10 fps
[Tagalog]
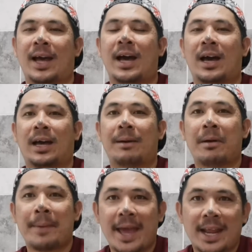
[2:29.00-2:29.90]
uh,
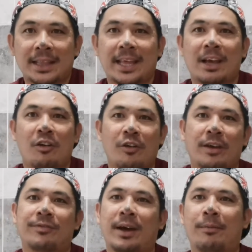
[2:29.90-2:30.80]
kababayan nating
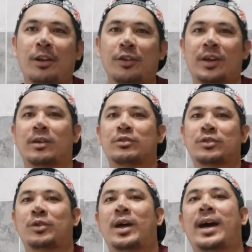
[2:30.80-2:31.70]
OFW na
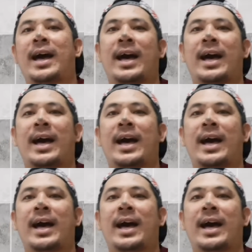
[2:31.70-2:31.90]
gusto nang